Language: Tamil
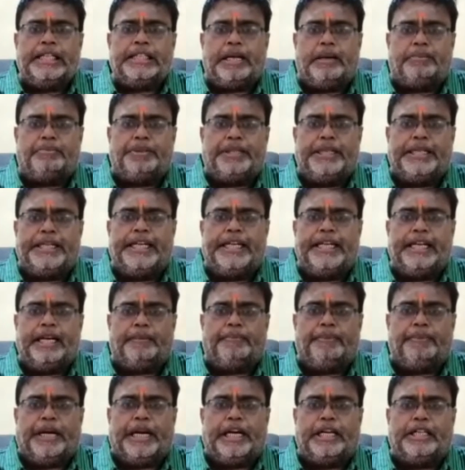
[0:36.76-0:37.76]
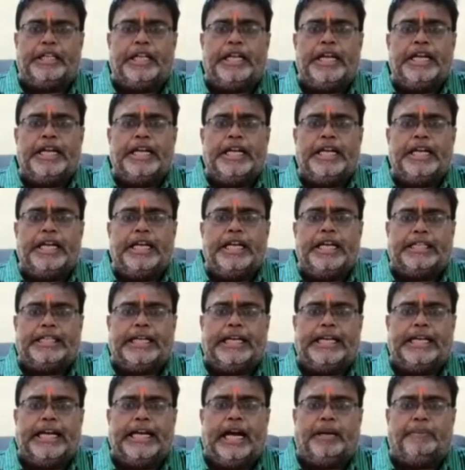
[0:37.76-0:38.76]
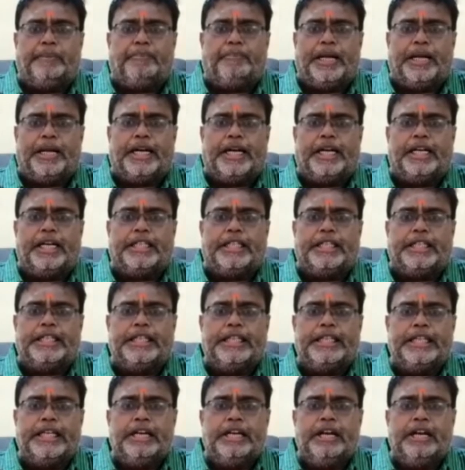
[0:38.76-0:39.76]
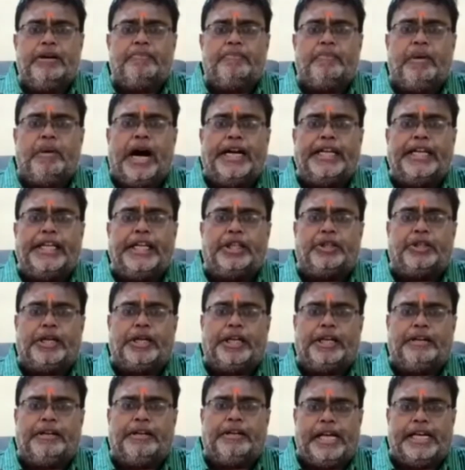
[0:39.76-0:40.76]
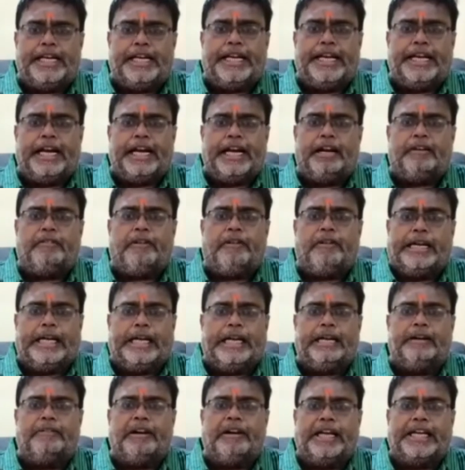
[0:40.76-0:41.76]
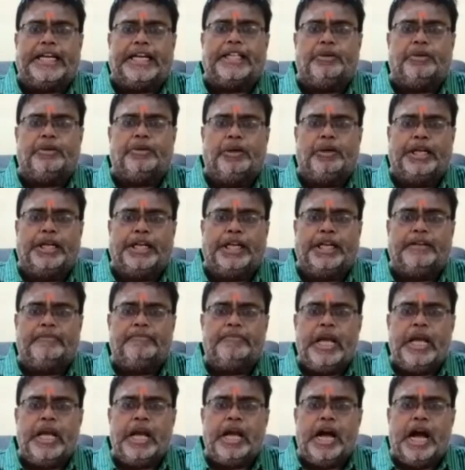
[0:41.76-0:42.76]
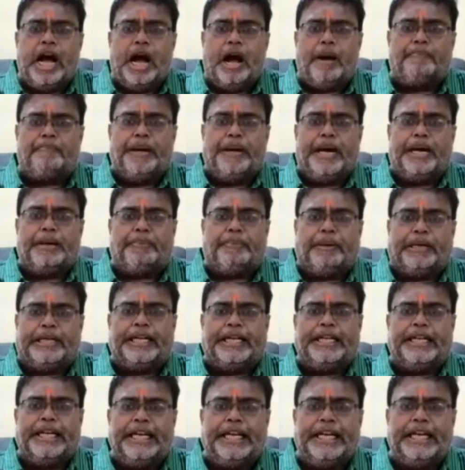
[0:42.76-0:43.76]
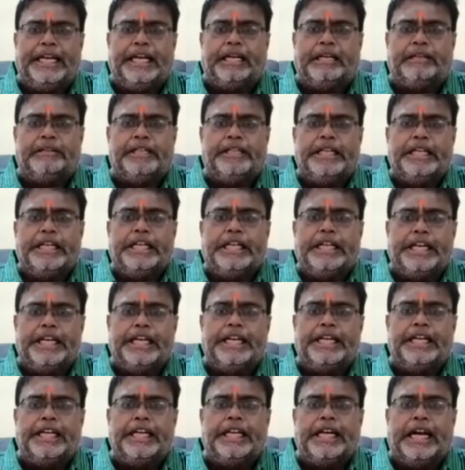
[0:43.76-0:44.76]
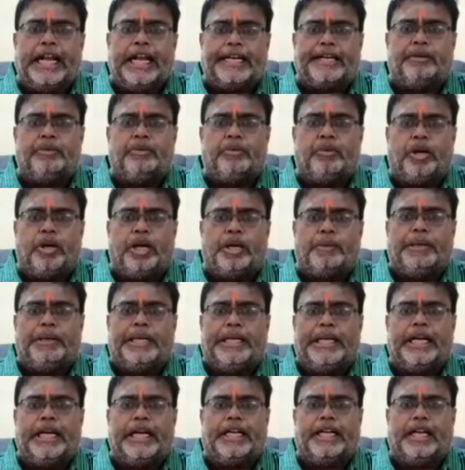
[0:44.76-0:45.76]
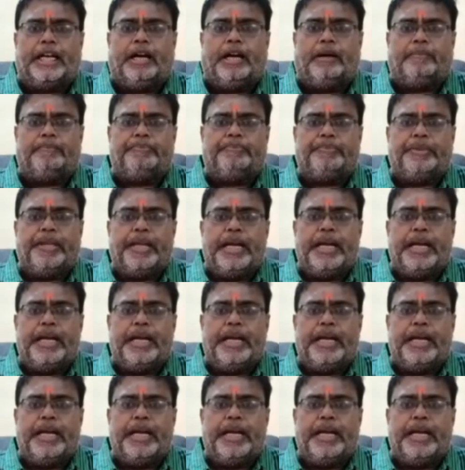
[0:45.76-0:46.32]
சப்சிடிங்கிற பெயரில் எங்களது தயாரிப்பாளர்களுக்கு மானிய தொகையை வழங்கி எங்கள் வாழ்க்கையில் விளக்கேற்றி உள்ளீர்கள் அப்பேற்பட்ட நீங்கள் இன்று நடக்கும் குளறுபடிகளுக்கெல்லாம்